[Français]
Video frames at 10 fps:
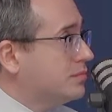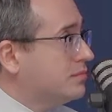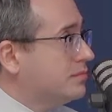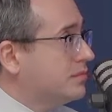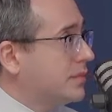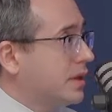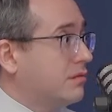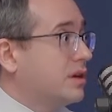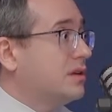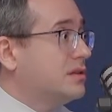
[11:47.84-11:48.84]
Hmm.
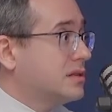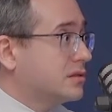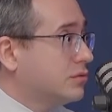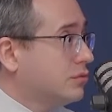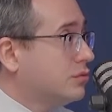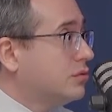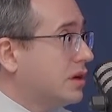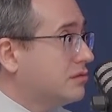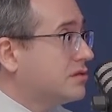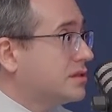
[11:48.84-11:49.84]
avec les actions de
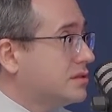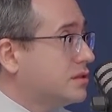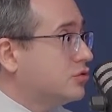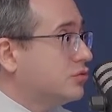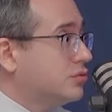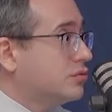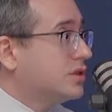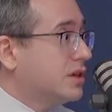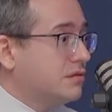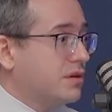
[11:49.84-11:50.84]
la Française des Jeux. Donc, il
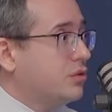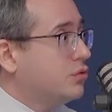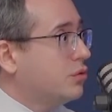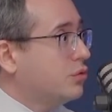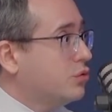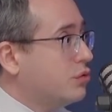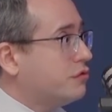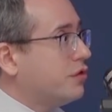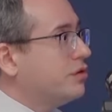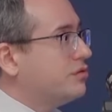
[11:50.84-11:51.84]
y avait une,
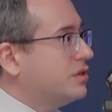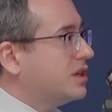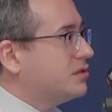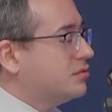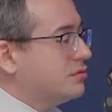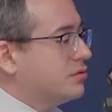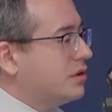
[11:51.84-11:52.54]
vente d'actions de la